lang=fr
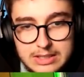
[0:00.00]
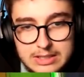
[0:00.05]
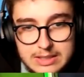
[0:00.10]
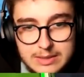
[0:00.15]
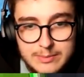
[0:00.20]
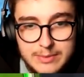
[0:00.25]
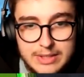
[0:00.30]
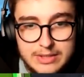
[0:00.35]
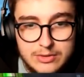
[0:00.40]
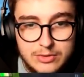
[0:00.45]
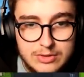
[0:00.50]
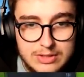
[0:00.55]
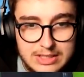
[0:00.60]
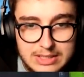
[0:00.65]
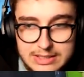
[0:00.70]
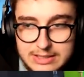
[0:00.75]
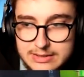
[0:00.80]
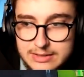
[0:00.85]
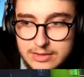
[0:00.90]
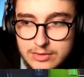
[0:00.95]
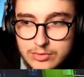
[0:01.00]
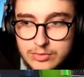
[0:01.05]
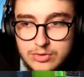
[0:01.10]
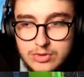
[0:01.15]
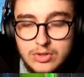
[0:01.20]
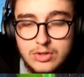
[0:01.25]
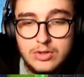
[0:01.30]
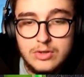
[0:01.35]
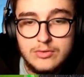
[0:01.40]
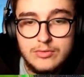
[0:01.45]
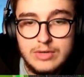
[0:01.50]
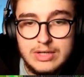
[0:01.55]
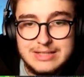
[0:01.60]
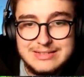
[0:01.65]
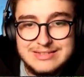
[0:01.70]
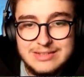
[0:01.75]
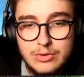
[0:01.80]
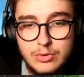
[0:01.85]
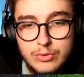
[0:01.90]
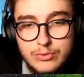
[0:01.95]
qui m'a donné l'idée. Donc voilà,
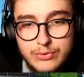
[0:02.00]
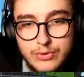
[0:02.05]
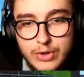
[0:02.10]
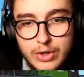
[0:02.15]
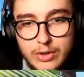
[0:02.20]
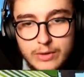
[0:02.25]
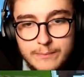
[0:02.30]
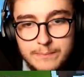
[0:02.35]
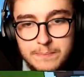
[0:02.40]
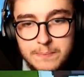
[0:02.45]
c'est Over.